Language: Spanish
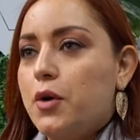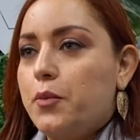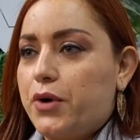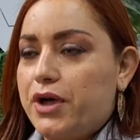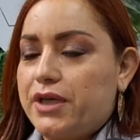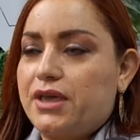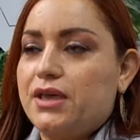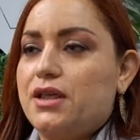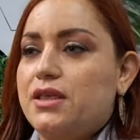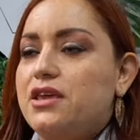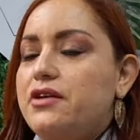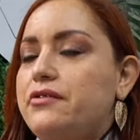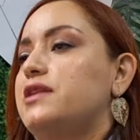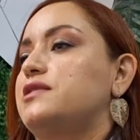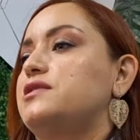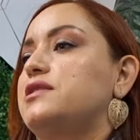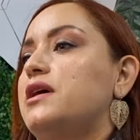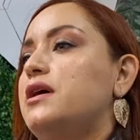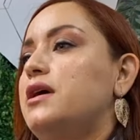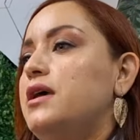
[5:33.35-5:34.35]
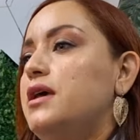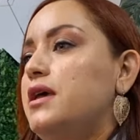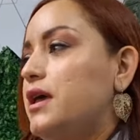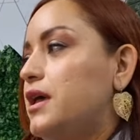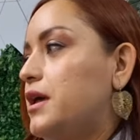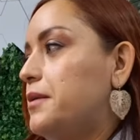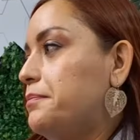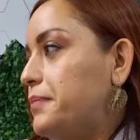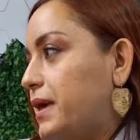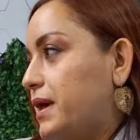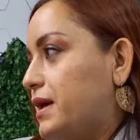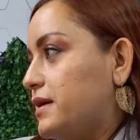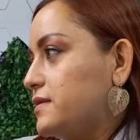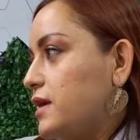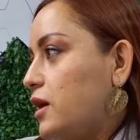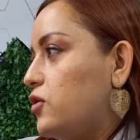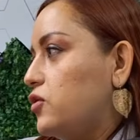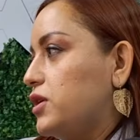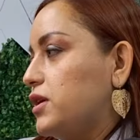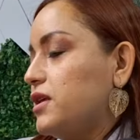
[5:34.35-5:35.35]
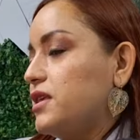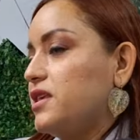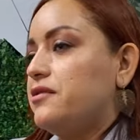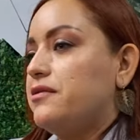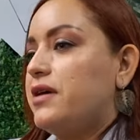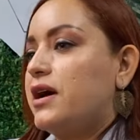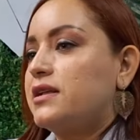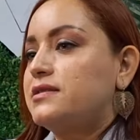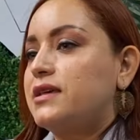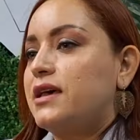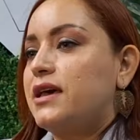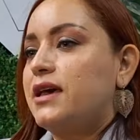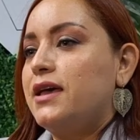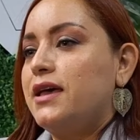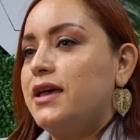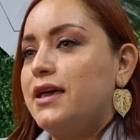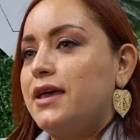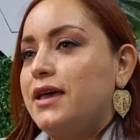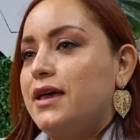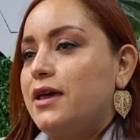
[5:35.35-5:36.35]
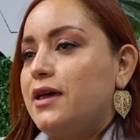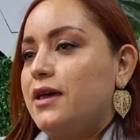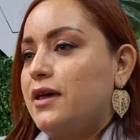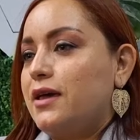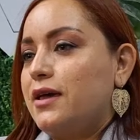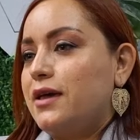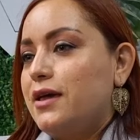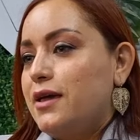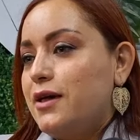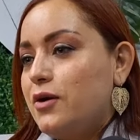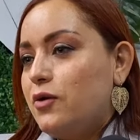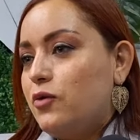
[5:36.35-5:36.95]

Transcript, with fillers: pues quieren llevarse eh, piezas o quieren llevarse... Eh,